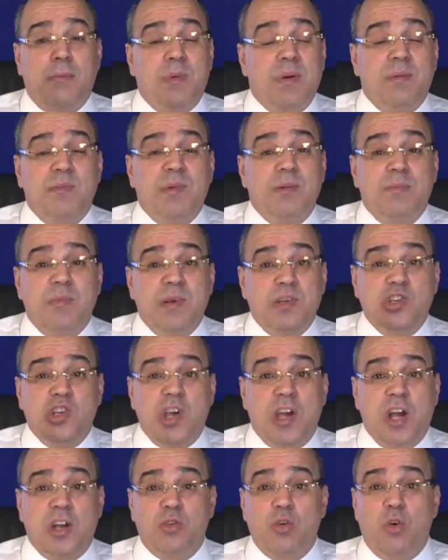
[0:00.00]
من
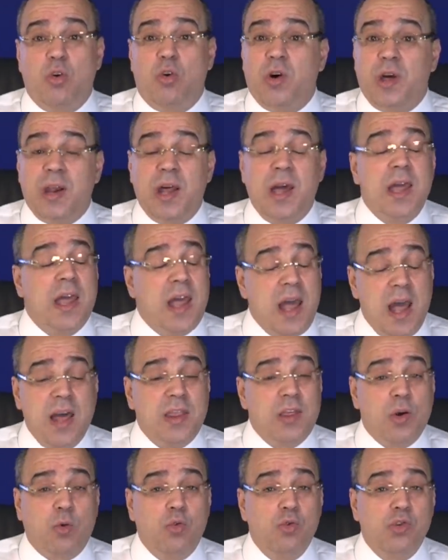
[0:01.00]
جهات أخرى
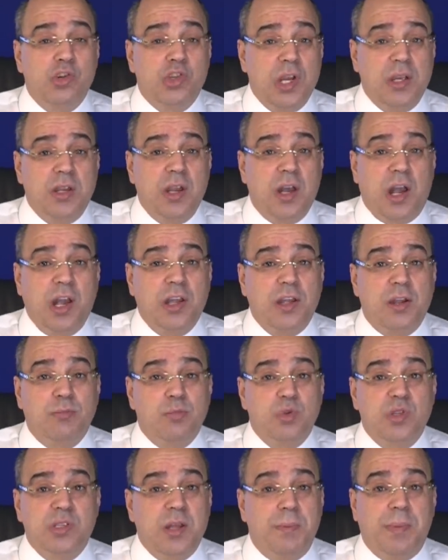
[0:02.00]
هذا كل شيء غير
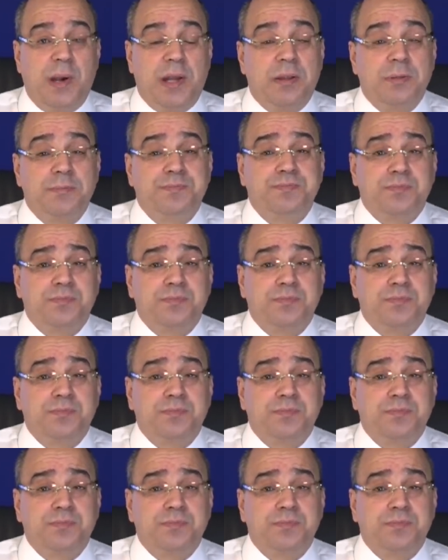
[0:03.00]
مستبعد